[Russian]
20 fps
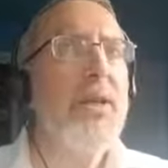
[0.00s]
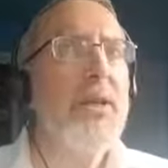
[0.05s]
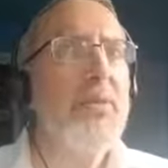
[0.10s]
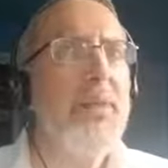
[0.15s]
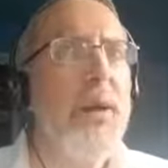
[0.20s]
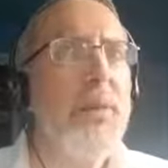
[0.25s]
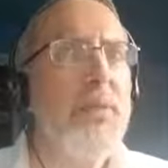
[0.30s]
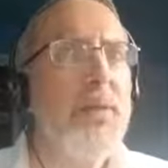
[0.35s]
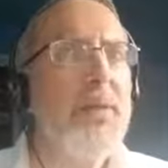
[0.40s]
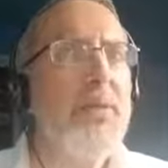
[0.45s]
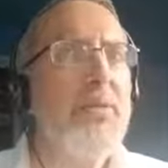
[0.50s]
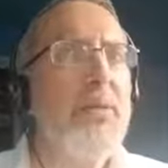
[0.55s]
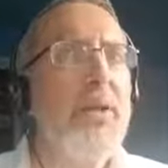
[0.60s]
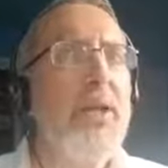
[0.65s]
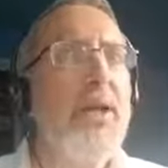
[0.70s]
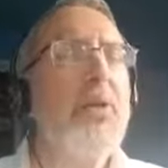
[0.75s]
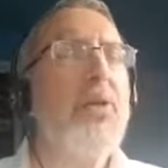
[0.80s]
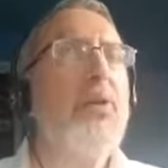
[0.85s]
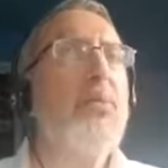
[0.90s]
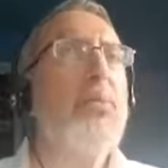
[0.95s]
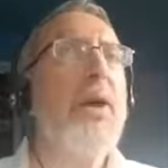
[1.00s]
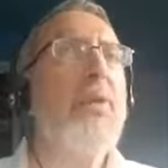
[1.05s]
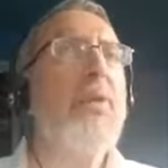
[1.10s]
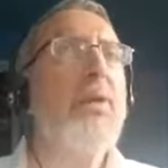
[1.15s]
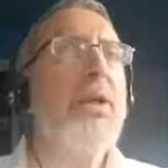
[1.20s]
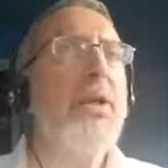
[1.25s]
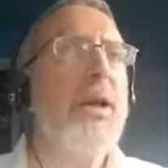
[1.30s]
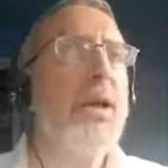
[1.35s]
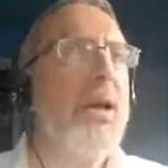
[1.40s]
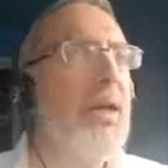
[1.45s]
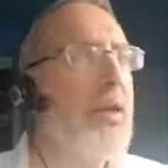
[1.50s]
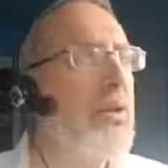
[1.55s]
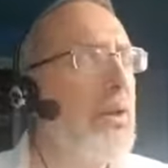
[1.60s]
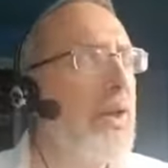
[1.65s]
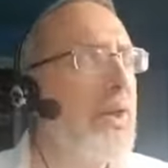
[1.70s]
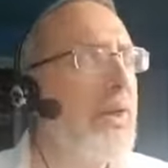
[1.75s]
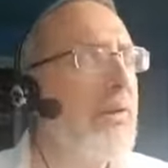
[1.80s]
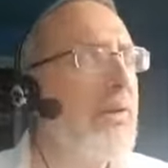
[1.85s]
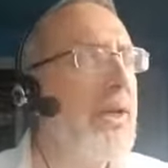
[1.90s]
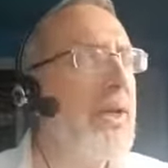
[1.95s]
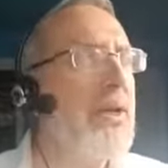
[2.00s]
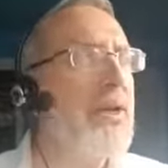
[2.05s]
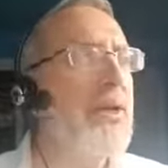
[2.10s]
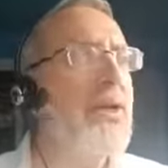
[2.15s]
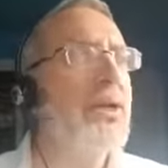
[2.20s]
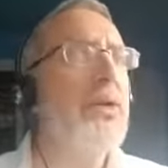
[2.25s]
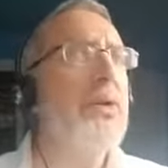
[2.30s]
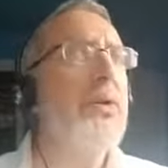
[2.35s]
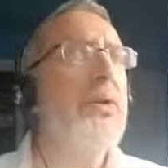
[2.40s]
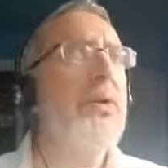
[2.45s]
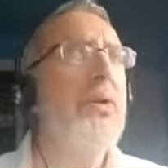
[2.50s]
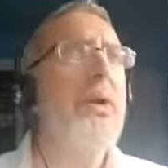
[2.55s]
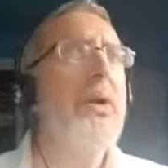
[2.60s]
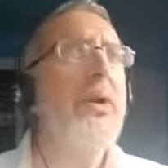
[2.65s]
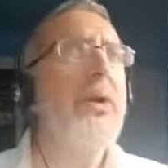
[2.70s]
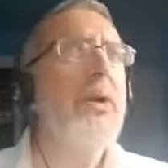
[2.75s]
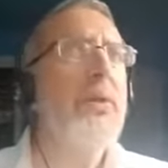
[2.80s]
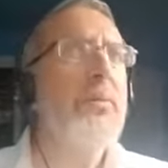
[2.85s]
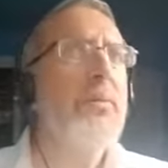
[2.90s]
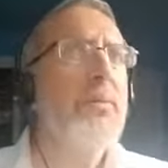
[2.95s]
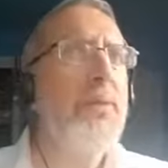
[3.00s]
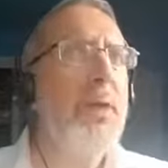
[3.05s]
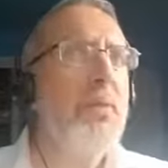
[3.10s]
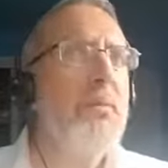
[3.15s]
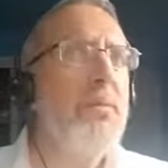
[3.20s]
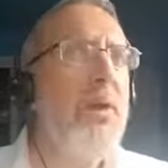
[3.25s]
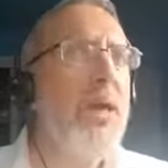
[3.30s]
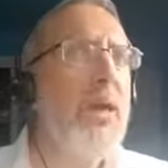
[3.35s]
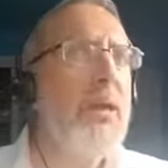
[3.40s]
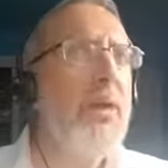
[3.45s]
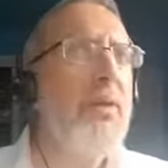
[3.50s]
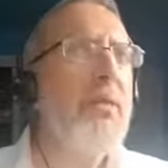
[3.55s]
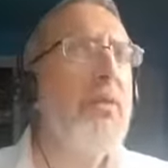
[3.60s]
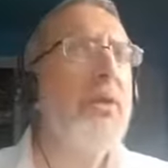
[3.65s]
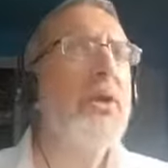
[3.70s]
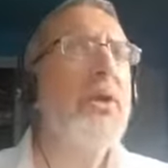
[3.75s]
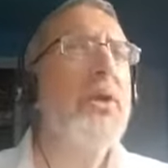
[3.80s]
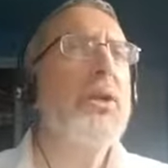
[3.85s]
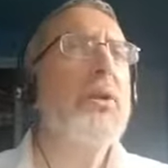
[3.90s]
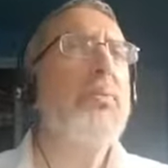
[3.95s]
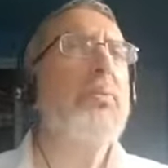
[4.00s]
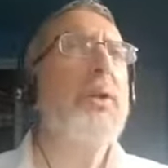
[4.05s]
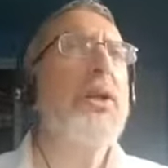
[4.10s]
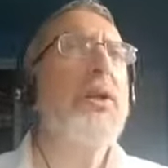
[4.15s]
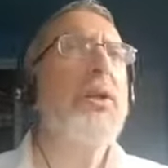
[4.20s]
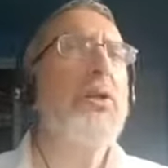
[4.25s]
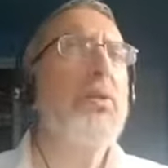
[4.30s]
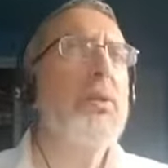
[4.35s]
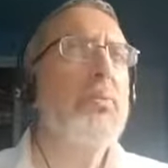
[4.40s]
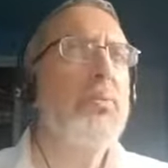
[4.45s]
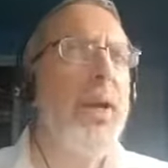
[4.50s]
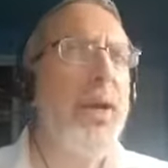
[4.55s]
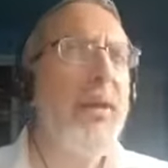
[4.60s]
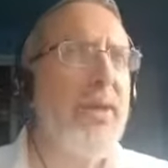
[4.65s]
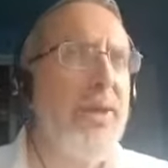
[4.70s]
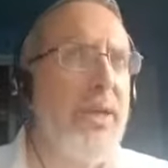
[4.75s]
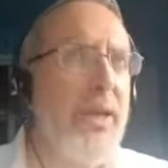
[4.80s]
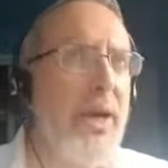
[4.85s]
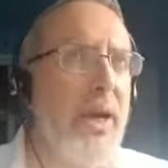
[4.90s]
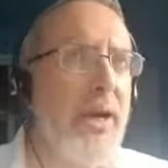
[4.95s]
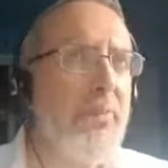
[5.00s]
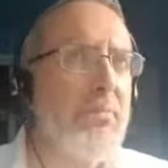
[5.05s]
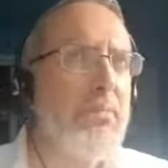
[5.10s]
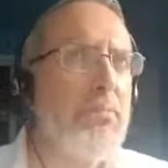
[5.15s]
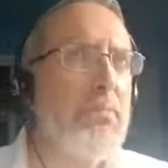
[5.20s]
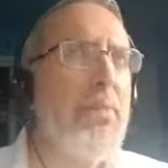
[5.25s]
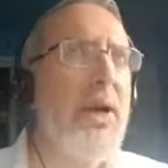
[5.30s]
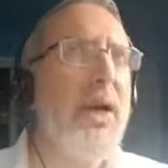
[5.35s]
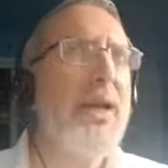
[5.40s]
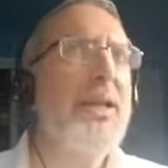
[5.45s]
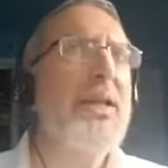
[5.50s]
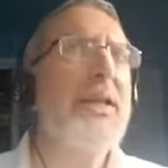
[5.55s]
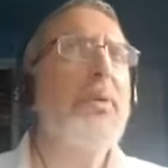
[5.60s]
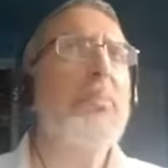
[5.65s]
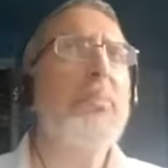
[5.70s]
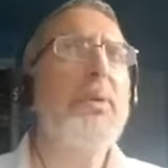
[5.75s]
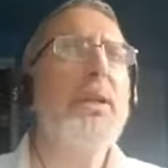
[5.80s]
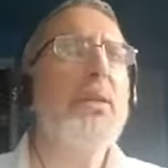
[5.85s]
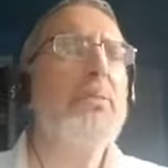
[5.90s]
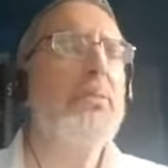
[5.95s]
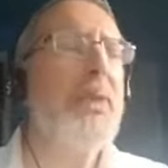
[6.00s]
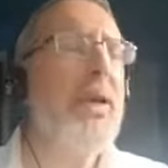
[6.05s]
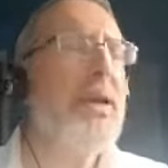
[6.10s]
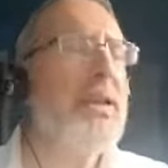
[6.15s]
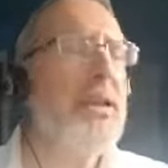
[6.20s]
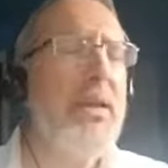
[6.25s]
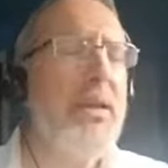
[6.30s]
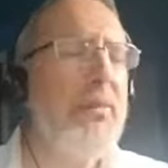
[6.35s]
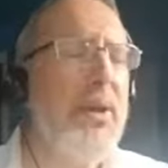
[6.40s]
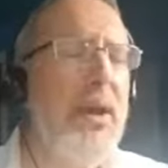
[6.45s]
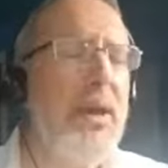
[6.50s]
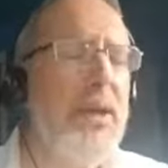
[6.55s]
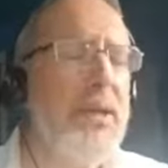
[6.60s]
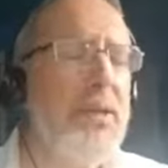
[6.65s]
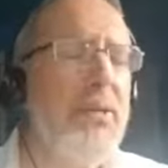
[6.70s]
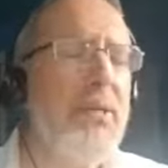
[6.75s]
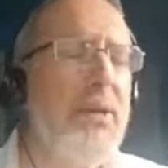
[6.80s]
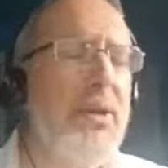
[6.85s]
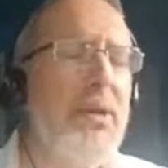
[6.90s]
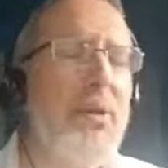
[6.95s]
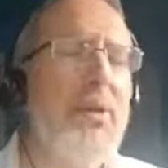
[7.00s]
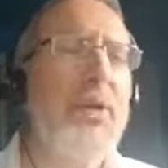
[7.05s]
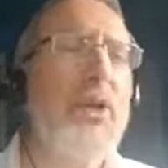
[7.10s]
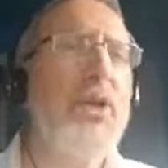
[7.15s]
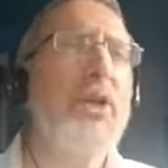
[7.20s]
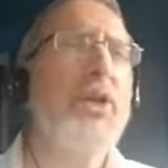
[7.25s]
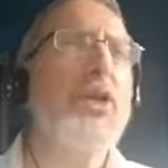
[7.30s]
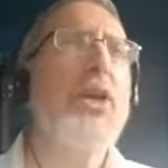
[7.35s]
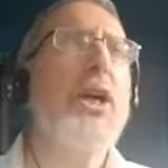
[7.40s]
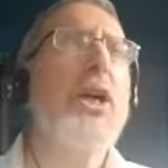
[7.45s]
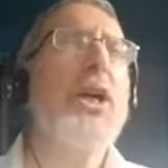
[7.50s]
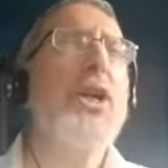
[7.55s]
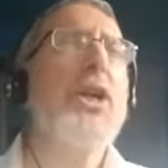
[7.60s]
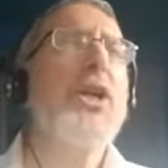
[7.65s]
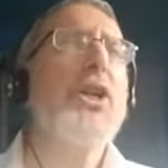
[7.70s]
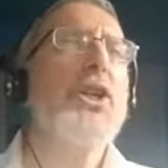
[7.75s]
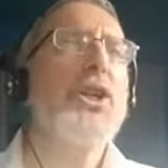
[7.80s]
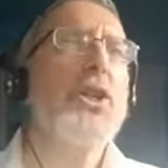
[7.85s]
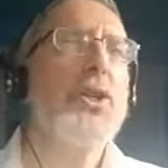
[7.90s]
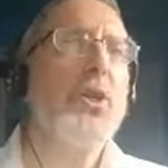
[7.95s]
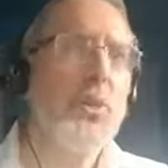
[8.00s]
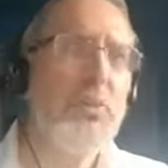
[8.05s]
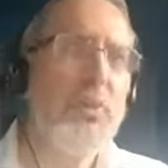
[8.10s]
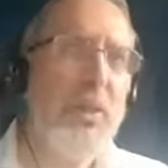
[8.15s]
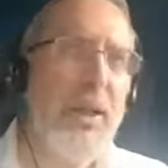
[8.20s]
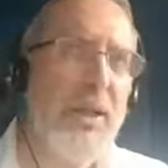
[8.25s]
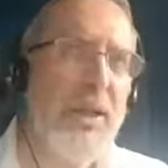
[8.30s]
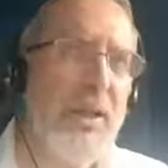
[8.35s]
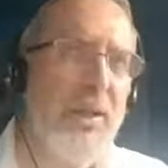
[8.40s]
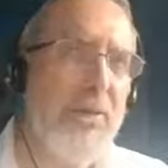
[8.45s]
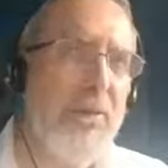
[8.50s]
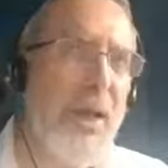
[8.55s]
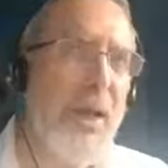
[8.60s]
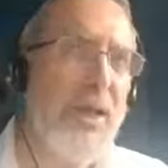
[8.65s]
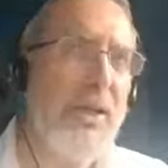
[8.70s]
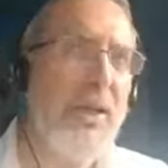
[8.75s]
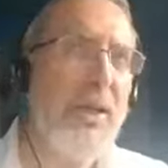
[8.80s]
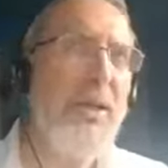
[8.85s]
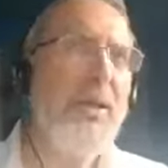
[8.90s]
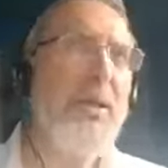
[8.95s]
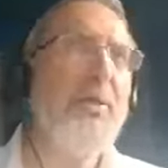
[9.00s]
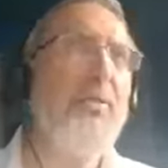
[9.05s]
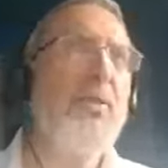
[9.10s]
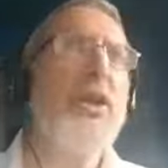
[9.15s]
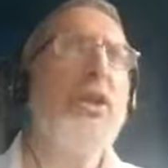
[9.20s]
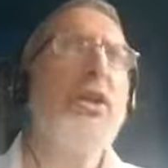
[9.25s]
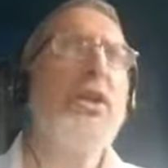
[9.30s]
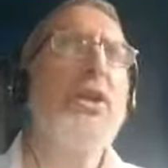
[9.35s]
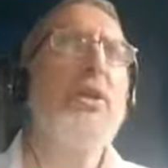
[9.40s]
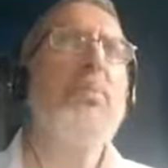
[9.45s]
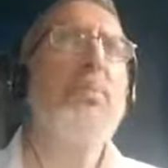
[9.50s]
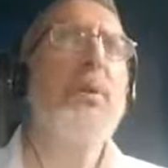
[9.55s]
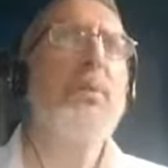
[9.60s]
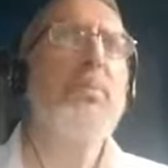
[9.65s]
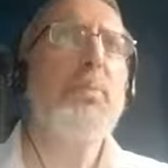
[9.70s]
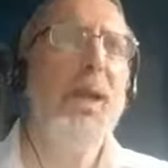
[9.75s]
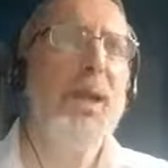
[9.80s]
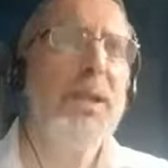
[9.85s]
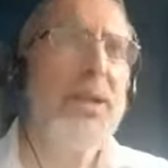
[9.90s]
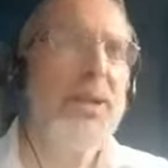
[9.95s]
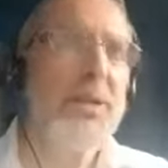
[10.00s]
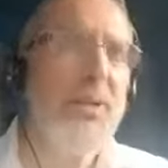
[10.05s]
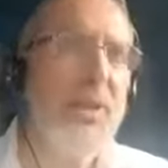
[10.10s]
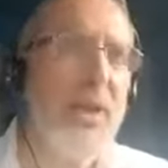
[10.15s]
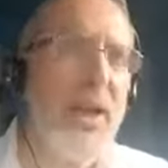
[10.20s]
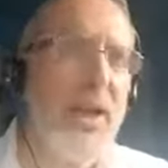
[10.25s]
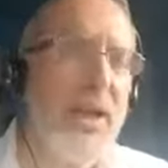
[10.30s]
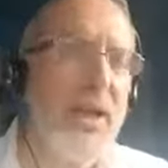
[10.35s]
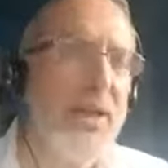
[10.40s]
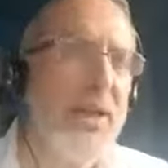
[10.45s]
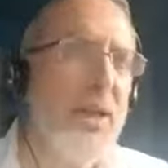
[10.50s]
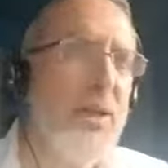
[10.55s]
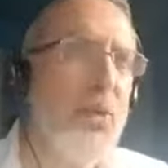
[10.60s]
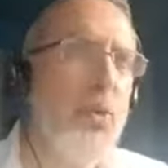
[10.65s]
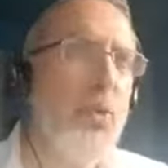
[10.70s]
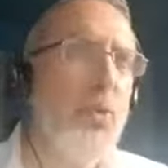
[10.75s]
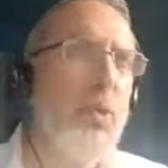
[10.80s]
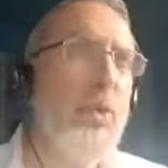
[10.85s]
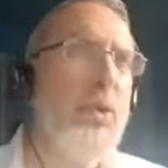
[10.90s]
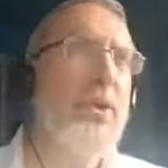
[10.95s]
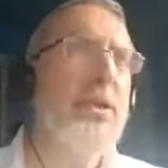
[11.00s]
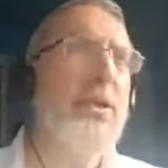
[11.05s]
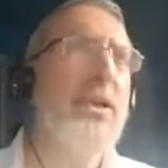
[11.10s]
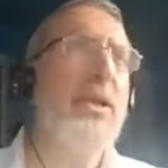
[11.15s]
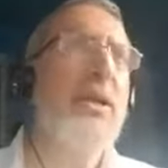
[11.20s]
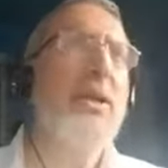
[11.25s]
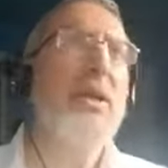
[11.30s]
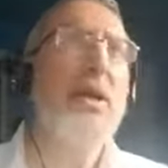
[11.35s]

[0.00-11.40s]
памяти великого праведника, который говорил, что мало того, что это природа праведника, падать и подниматься не имеется в виду лишь, что он преодолевает какие-то внешние препятствия, какие-то трудности,